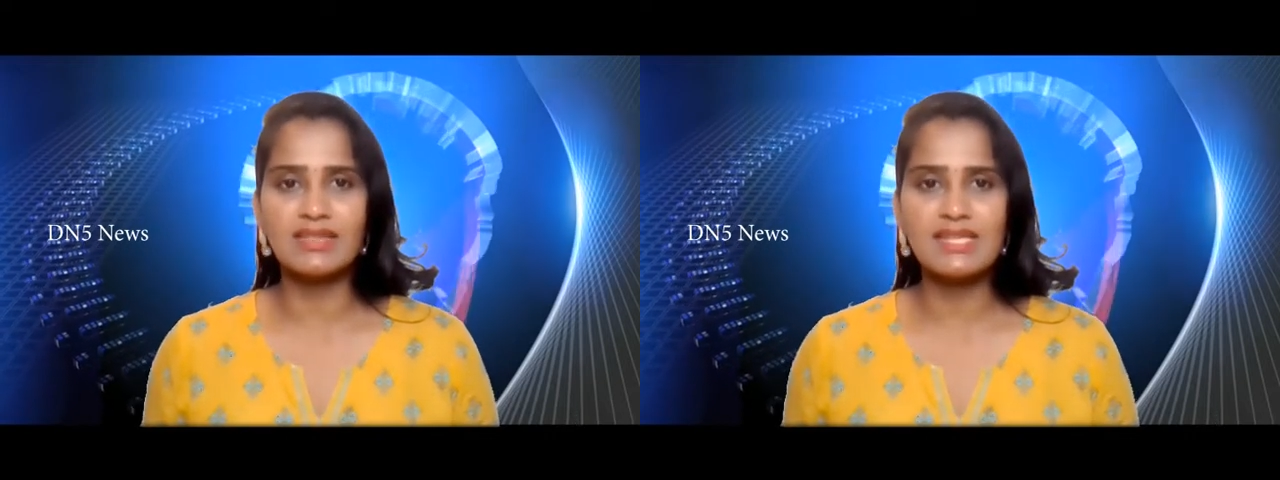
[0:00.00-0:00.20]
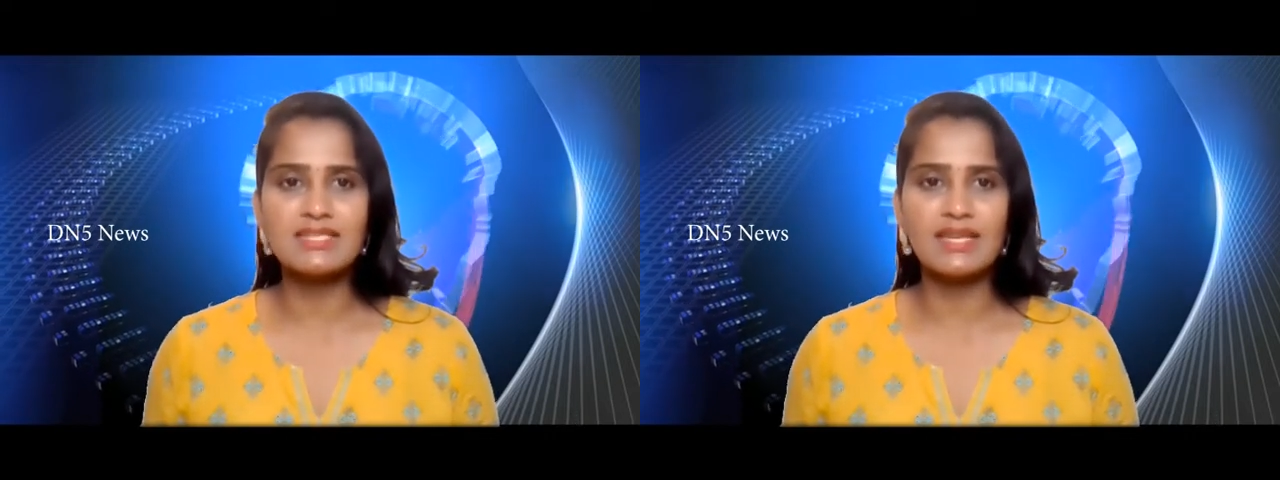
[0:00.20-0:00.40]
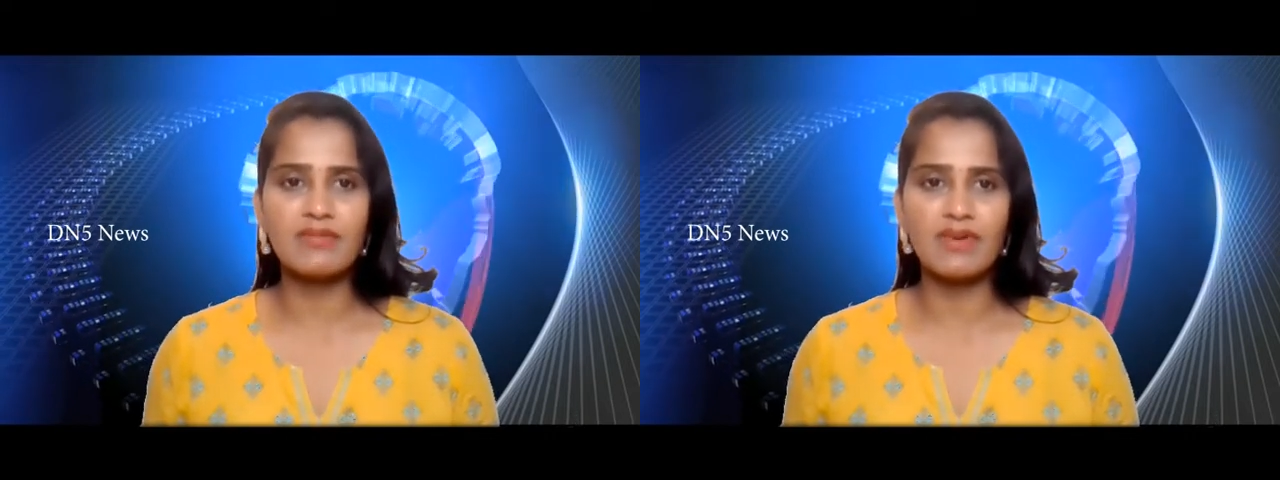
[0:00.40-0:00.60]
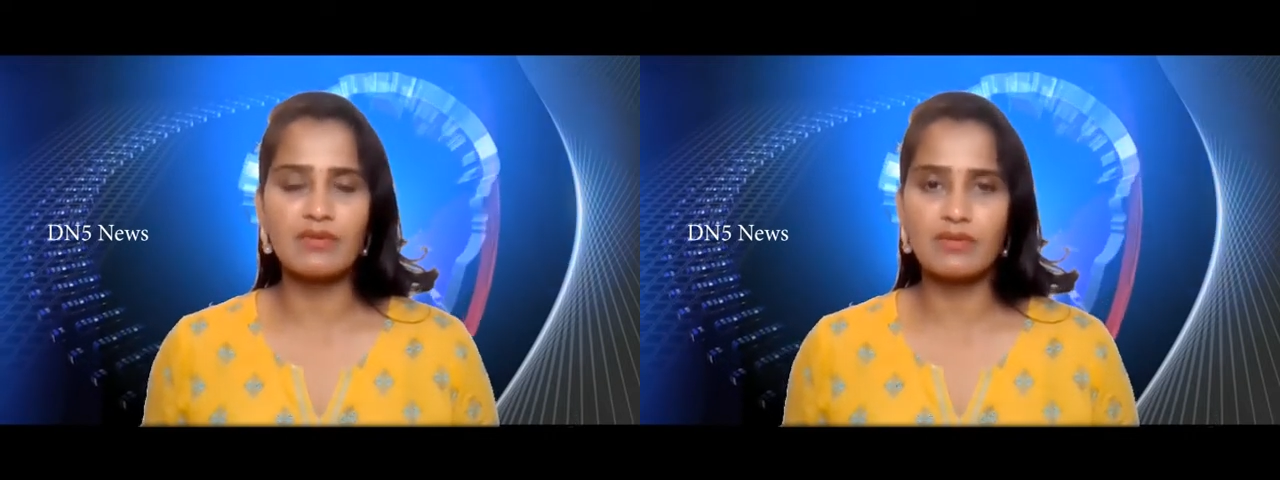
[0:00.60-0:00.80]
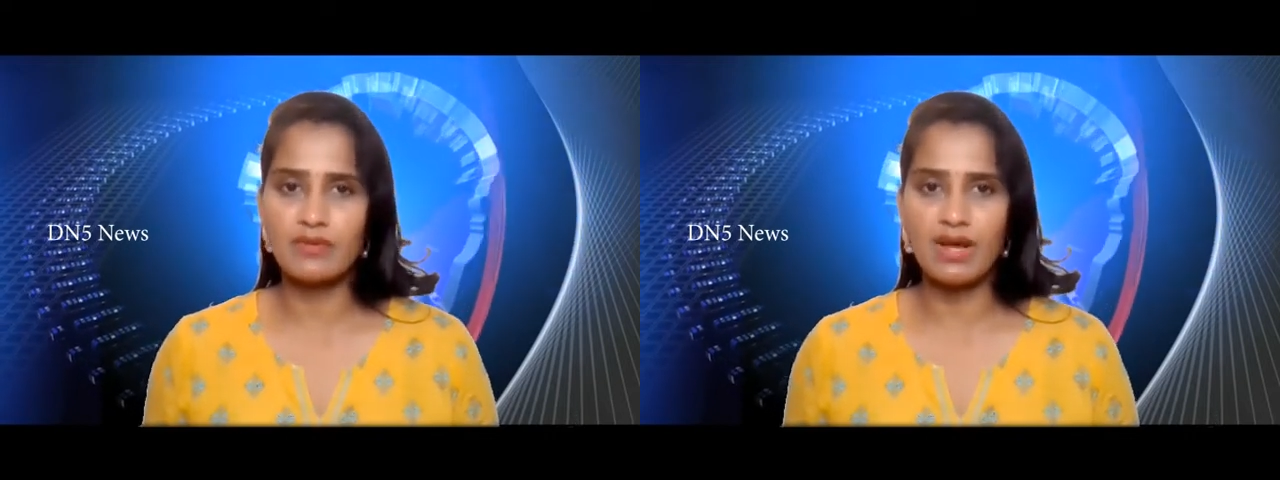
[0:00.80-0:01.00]
వర్తించని
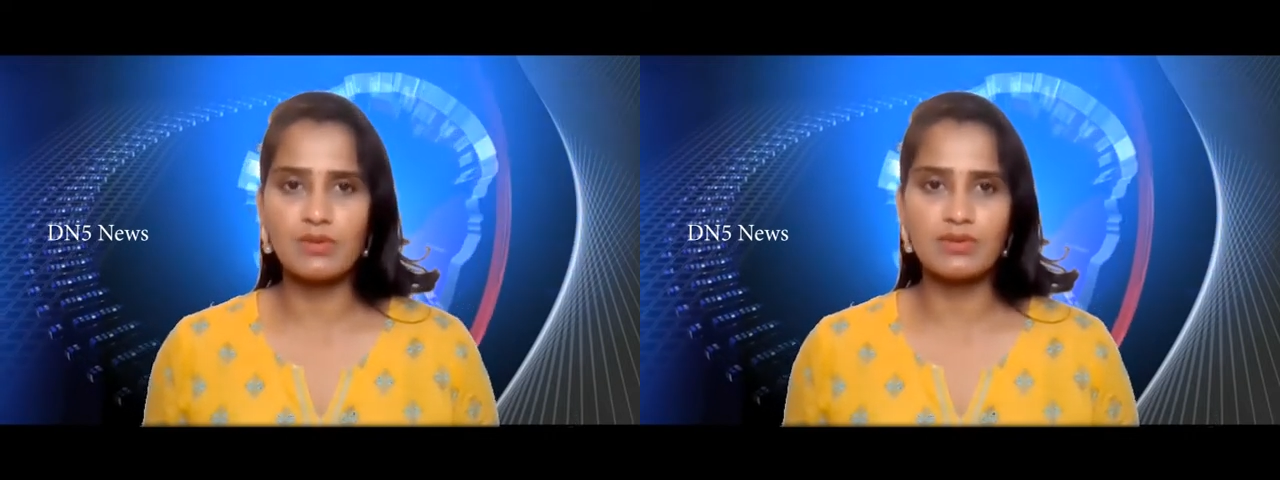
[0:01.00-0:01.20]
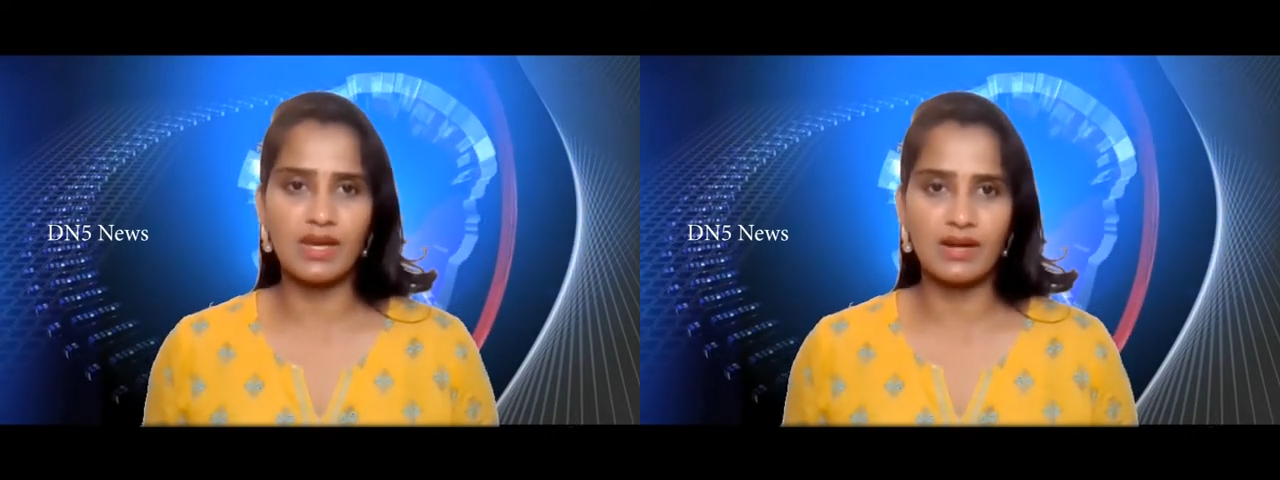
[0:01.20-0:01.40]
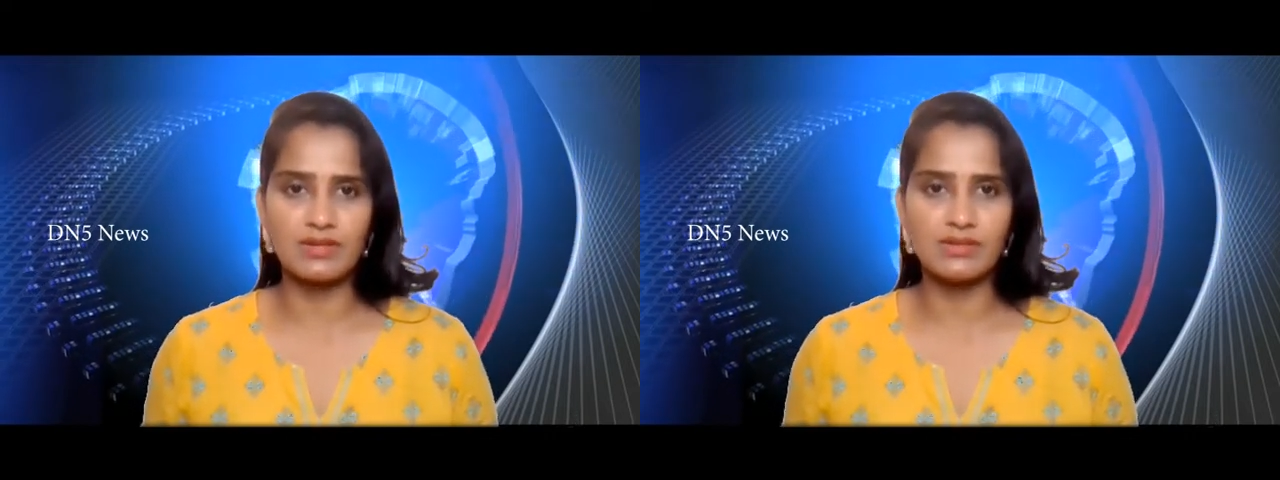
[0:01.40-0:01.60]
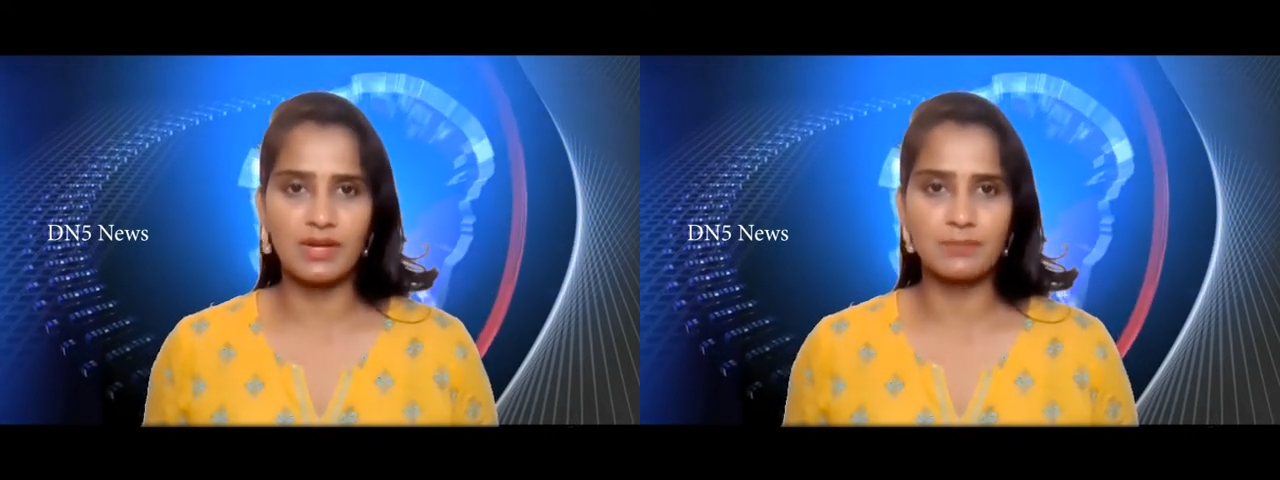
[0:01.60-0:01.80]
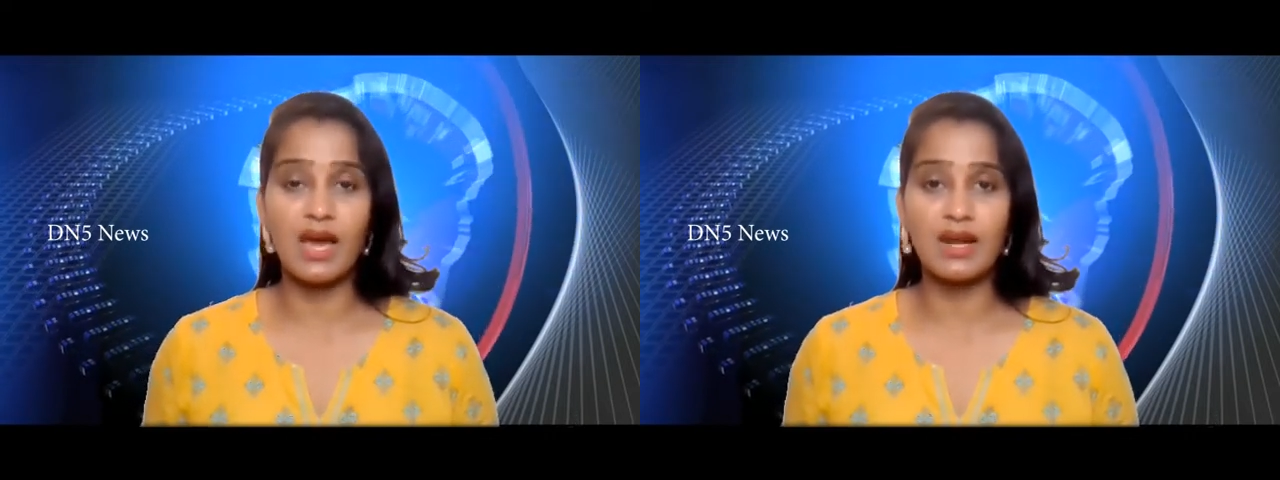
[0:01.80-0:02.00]
వారి వివరాలు
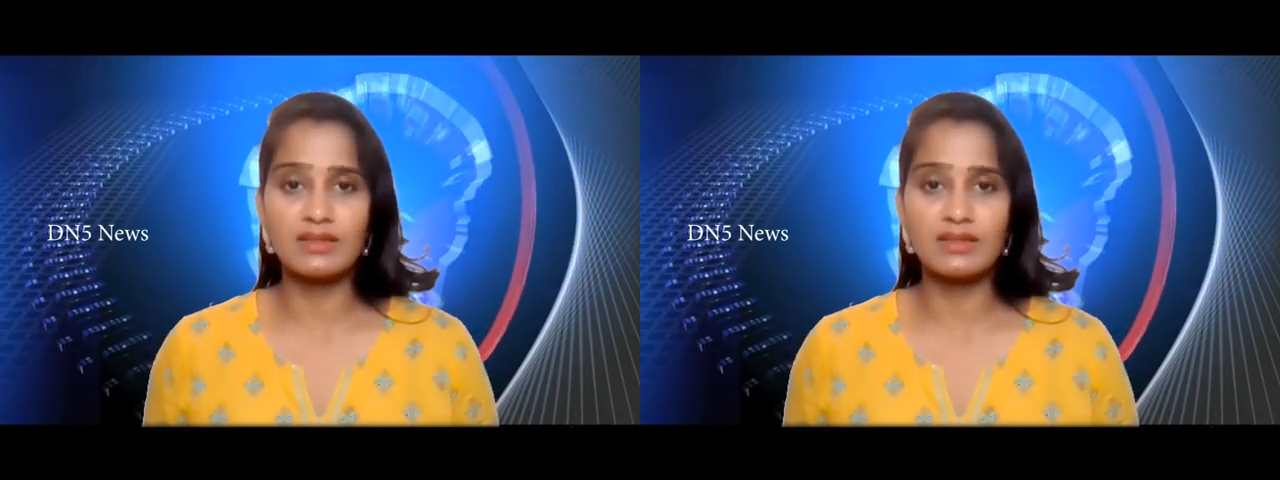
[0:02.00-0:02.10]
సేకరించారు